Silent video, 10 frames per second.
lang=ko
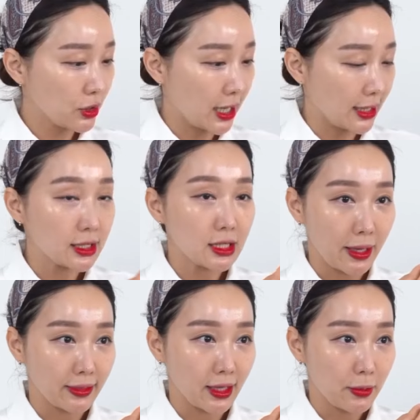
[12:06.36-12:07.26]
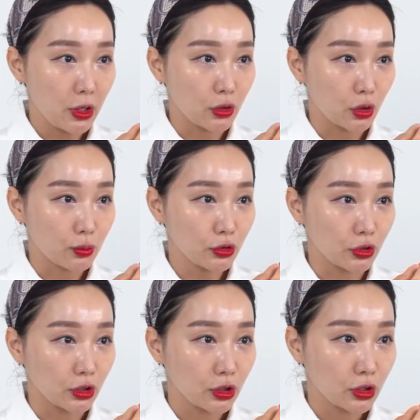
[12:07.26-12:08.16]
캡슐이 같이 만나면 음.
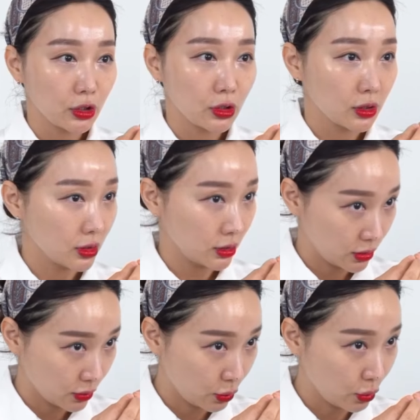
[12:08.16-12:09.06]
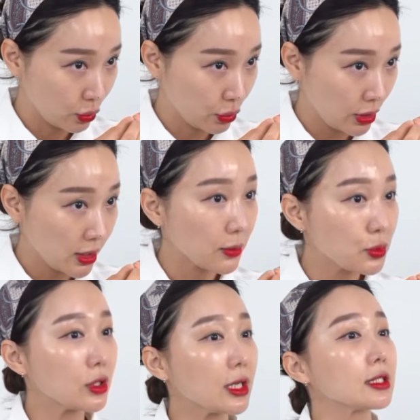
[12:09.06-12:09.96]
여러분 오일
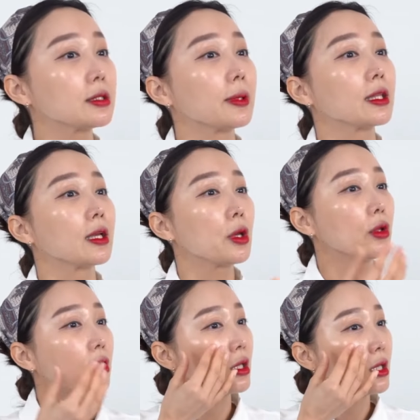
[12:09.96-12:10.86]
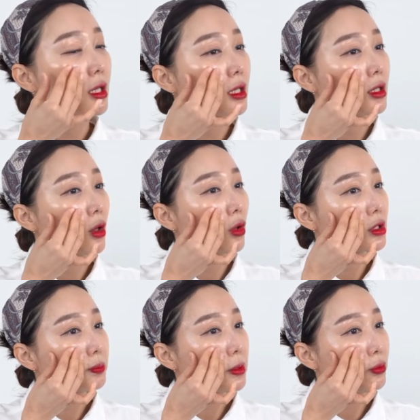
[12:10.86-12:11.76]
캡슐이 같이 만나면
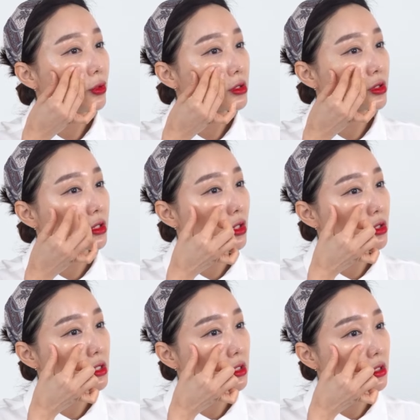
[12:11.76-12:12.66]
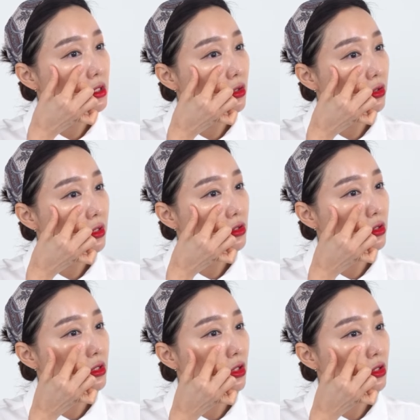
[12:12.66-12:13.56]
여기 피부에서 느껴지는 이런 데서